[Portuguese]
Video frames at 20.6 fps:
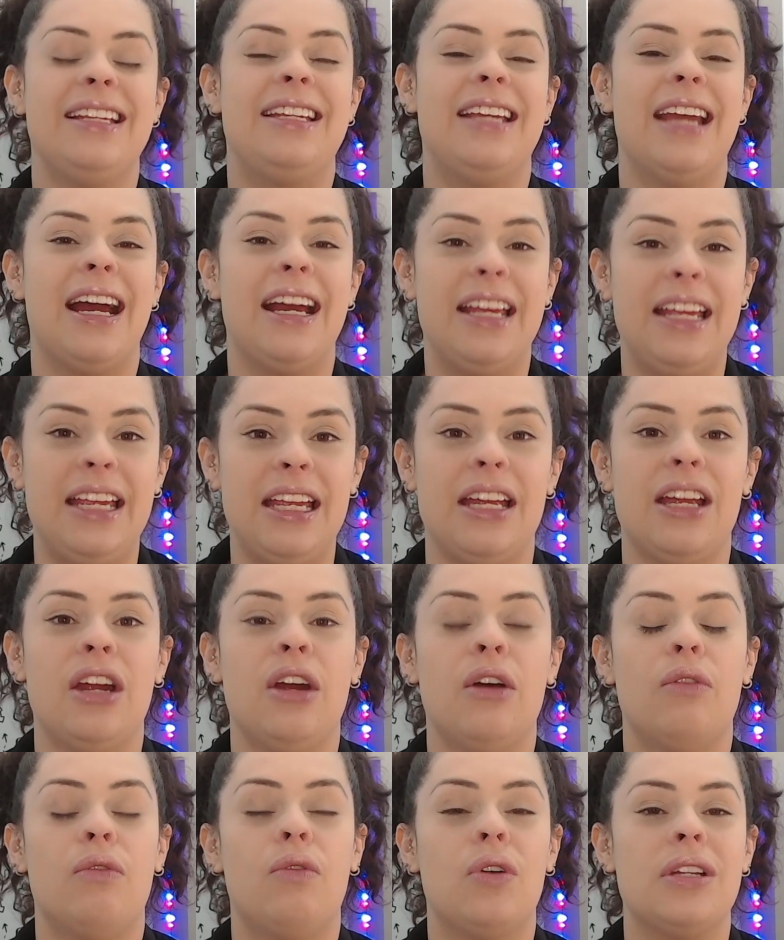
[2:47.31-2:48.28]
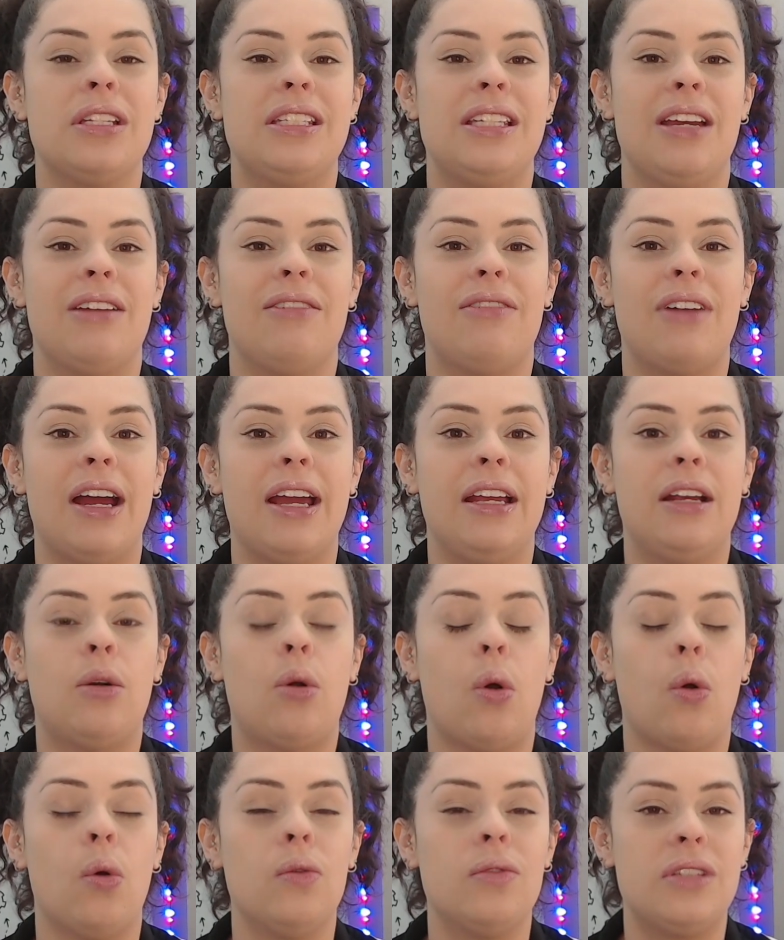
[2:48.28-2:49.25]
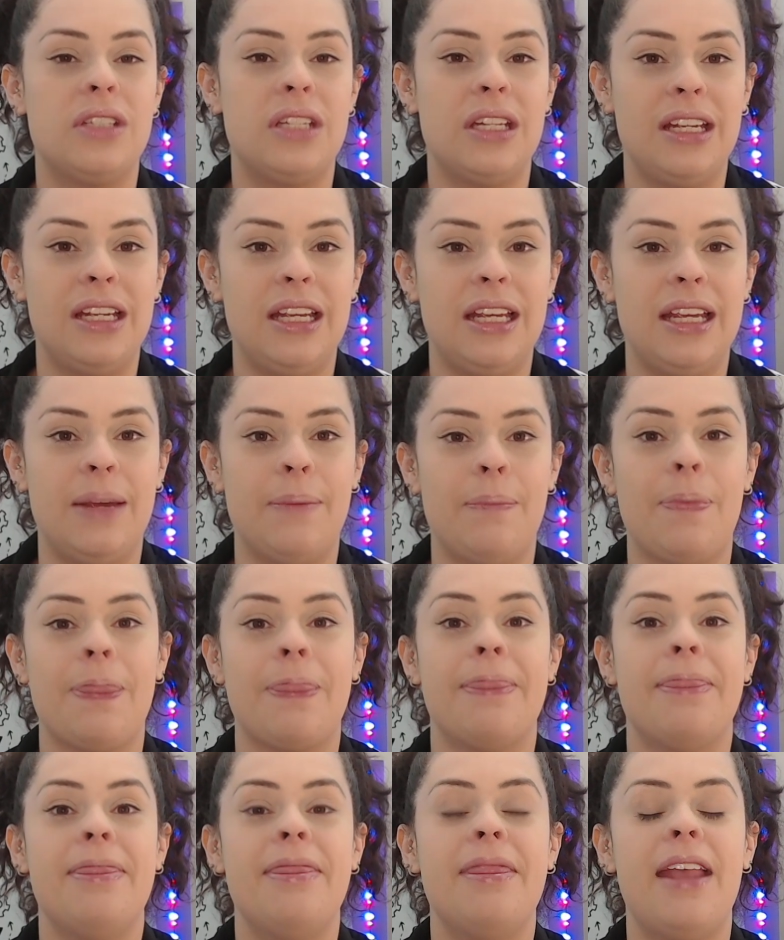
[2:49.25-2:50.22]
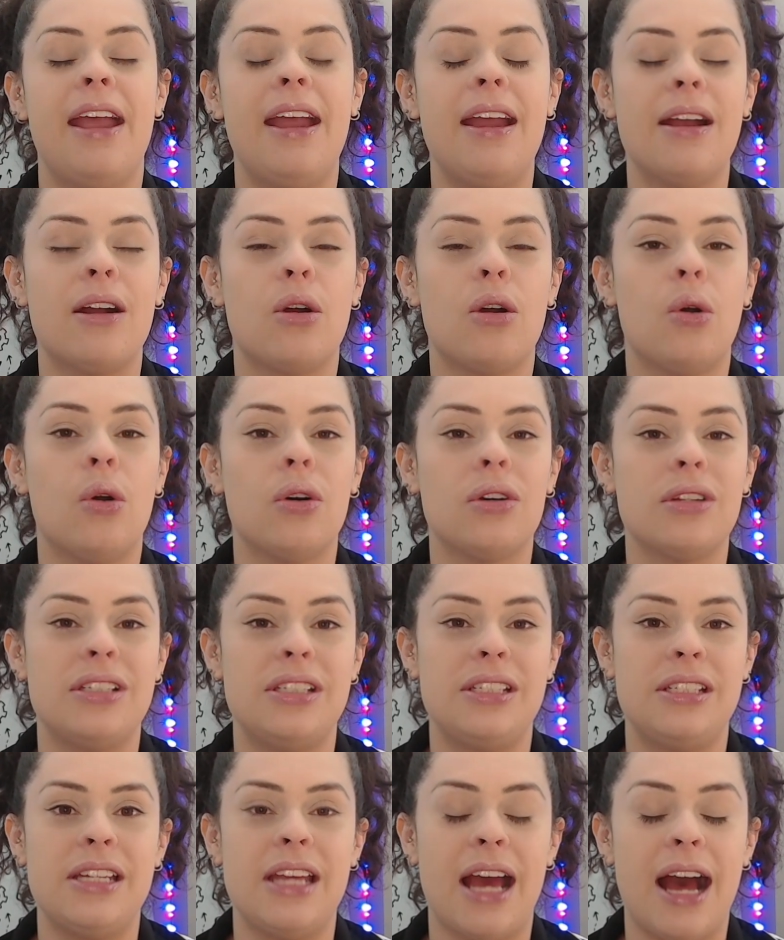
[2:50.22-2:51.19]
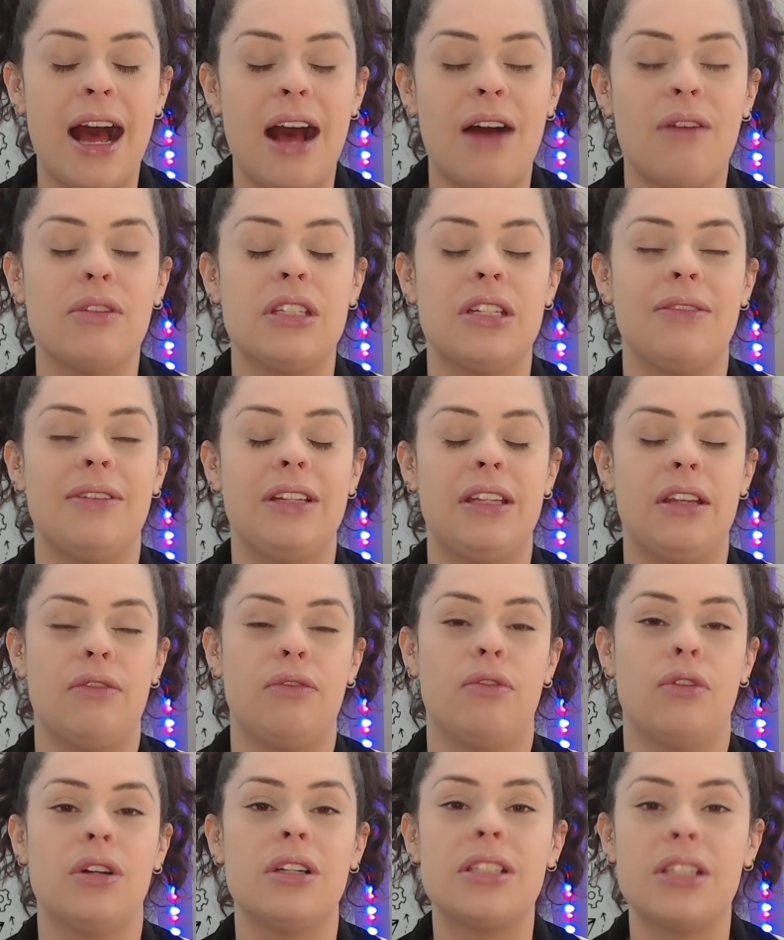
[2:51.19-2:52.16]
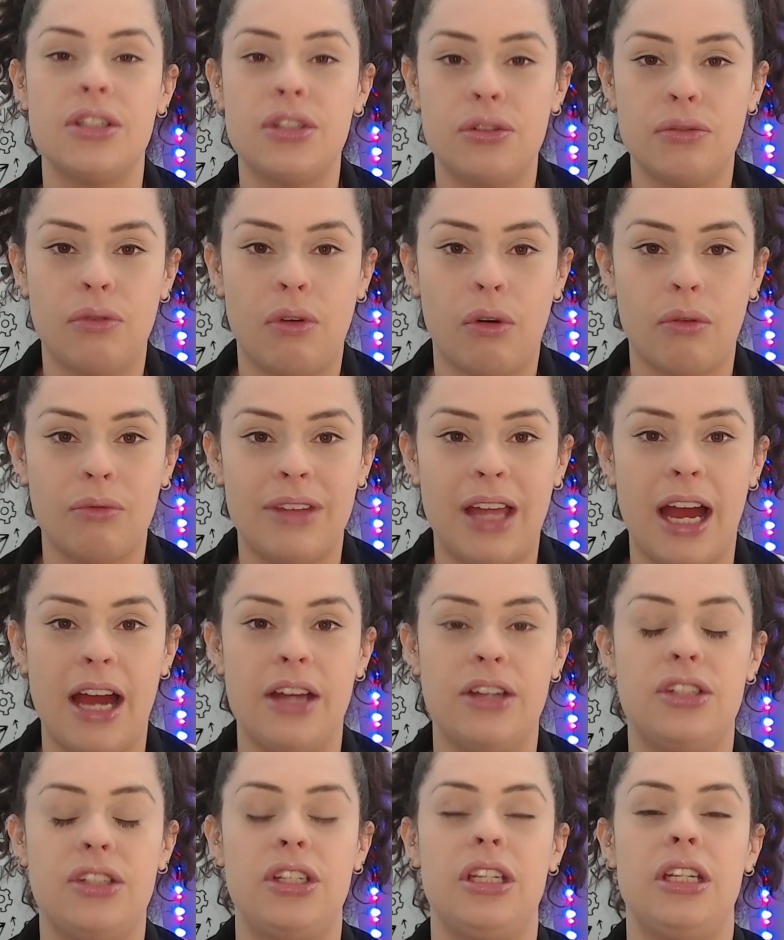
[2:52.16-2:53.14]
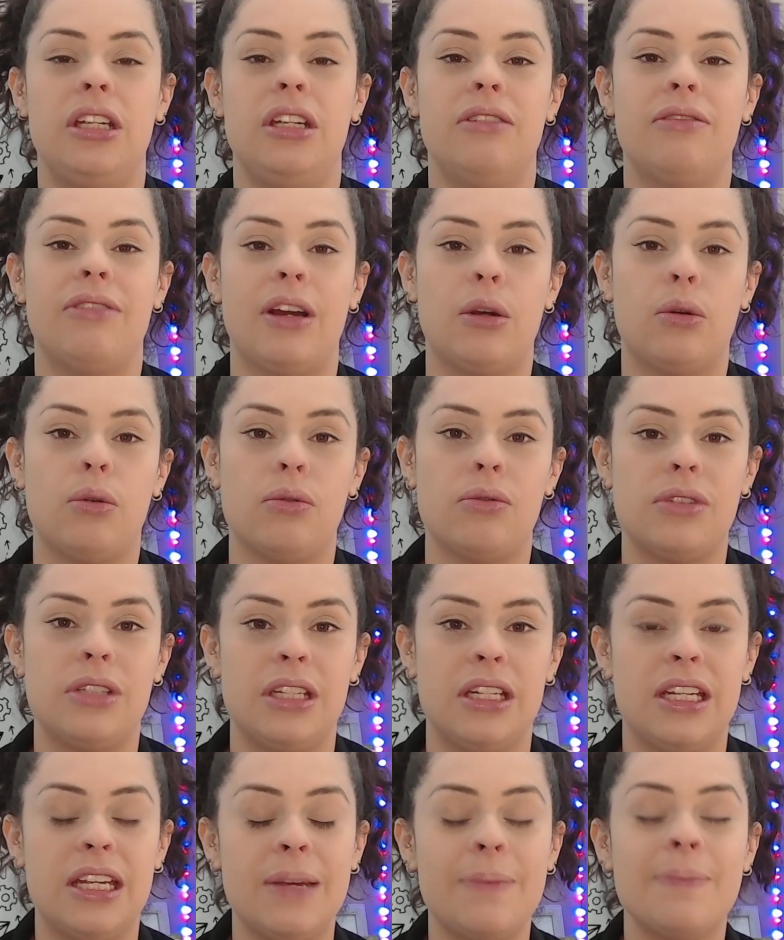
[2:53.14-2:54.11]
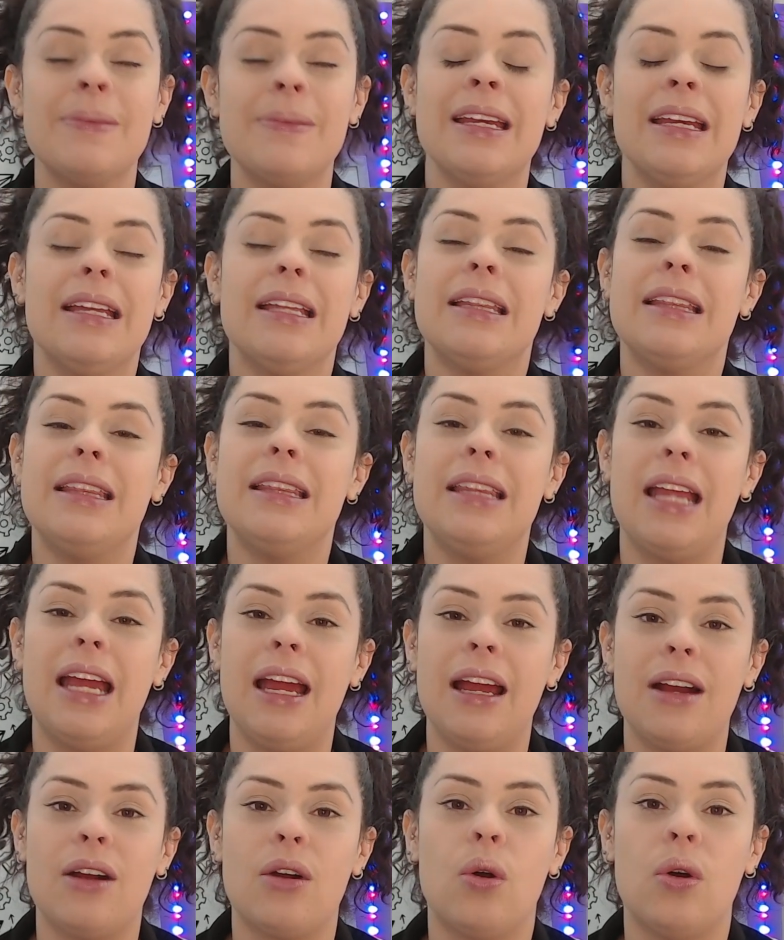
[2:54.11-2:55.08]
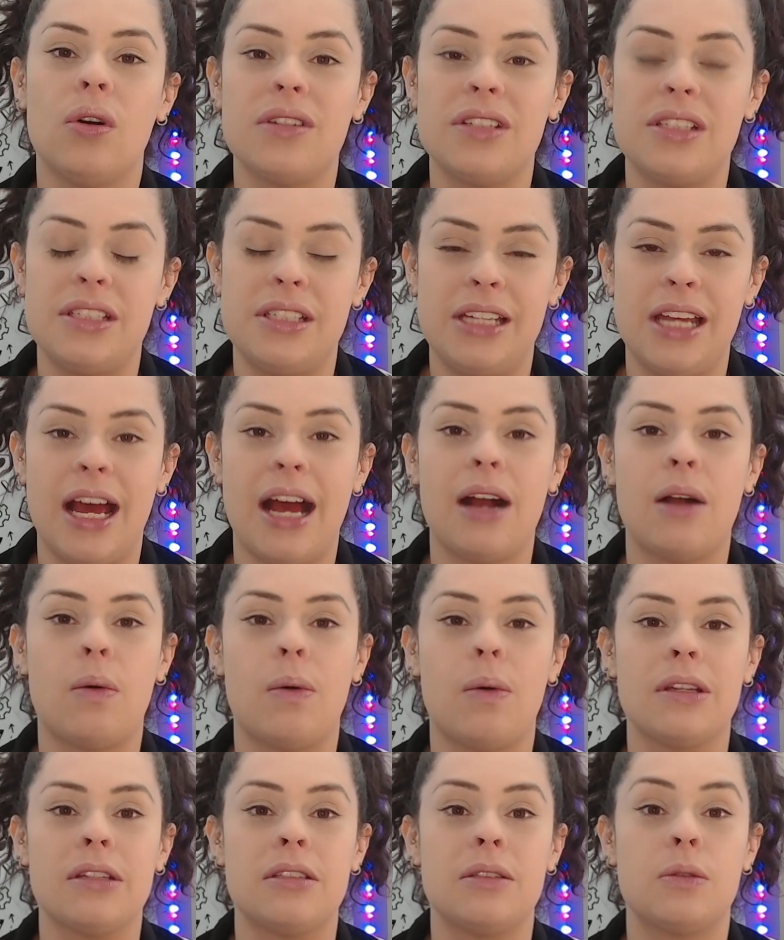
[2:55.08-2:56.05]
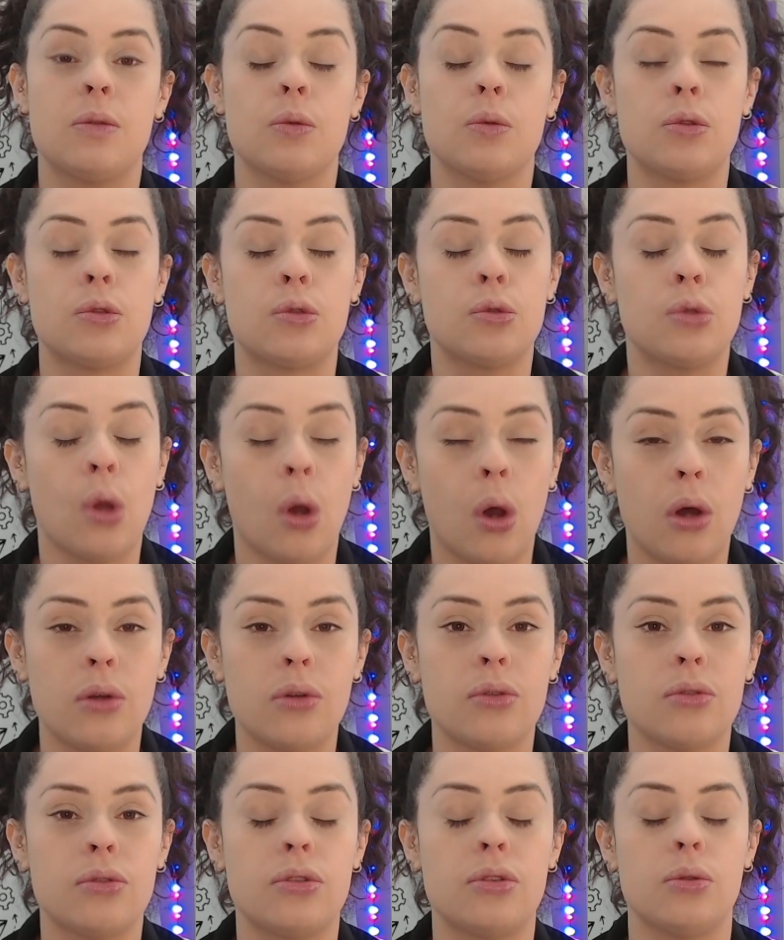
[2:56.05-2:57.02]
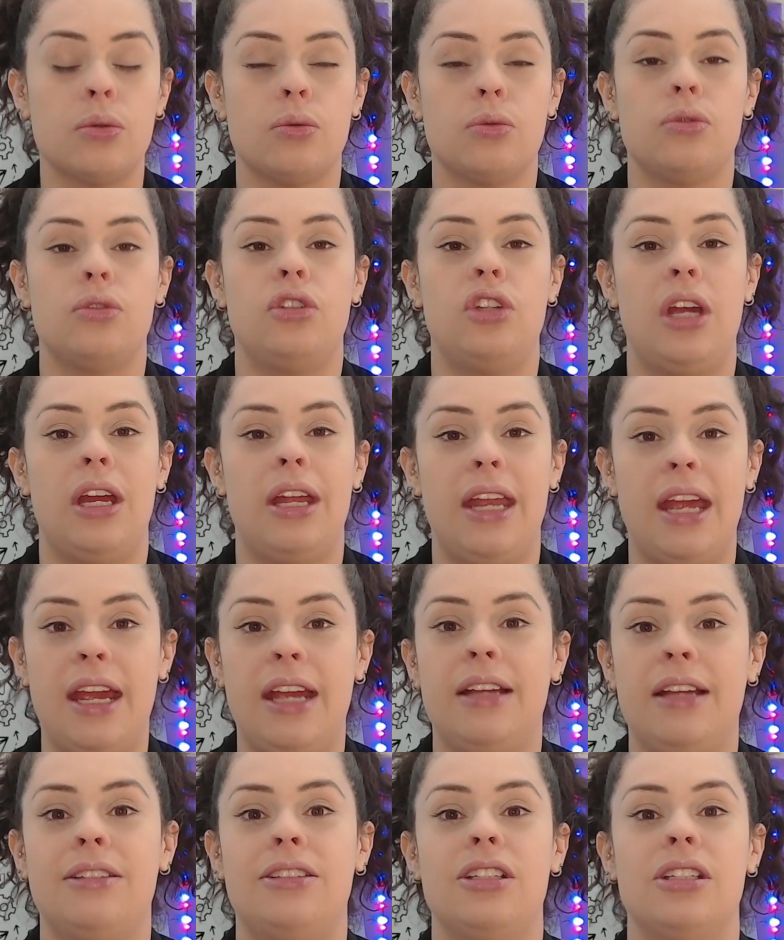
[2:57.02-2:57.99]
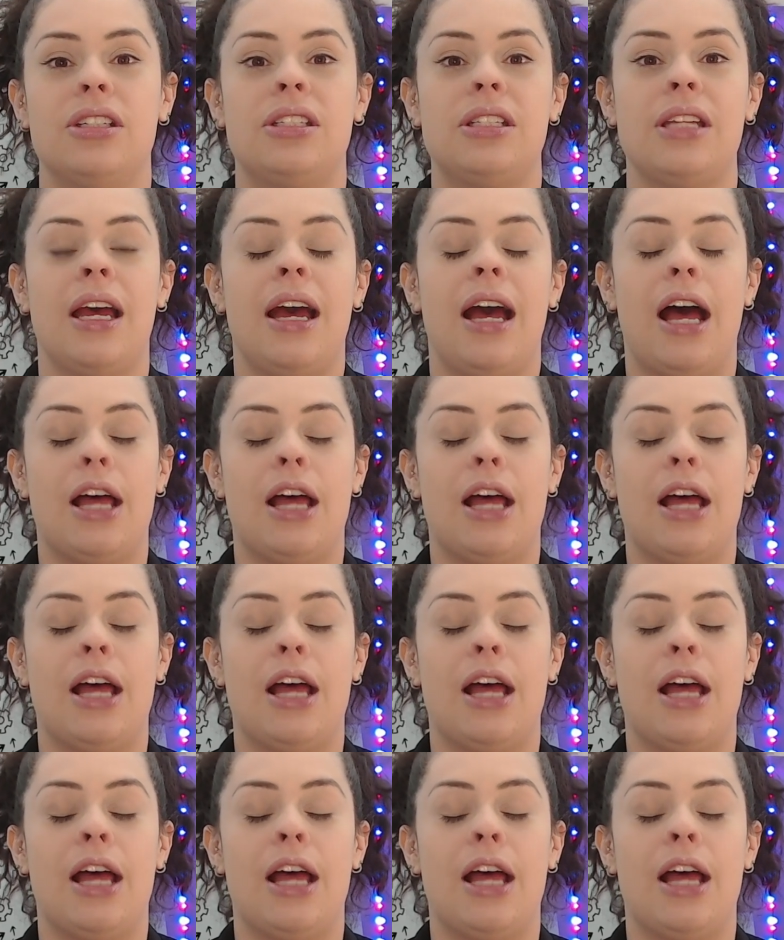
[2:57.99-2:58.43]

E aí você vai conseguir negociar, você vai ter força de vontade e vai conseguir negociar com as, os donos, os gerentes,